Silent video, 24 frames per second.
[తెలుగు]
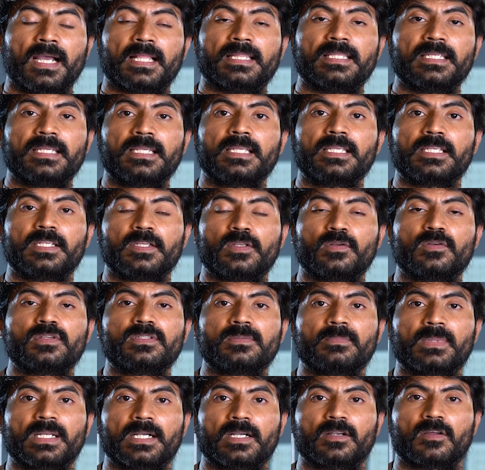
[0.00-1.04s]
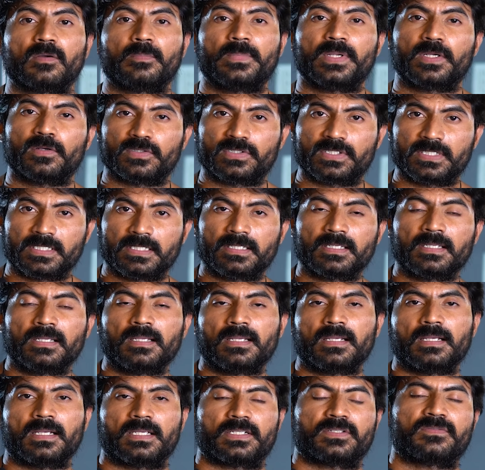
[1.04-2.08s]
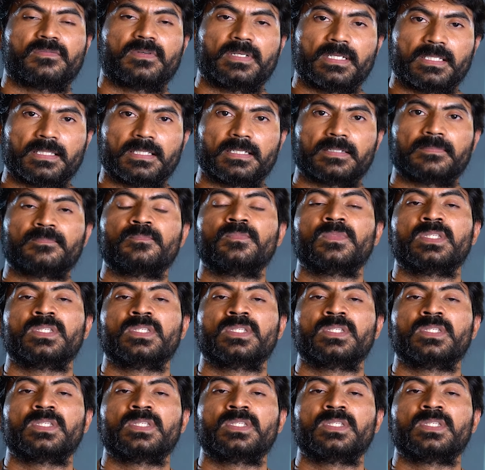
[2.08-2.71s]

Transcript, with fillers: అందుకే ఈరోజు మన టాపిక్ వచ్చి అశ్వగంధ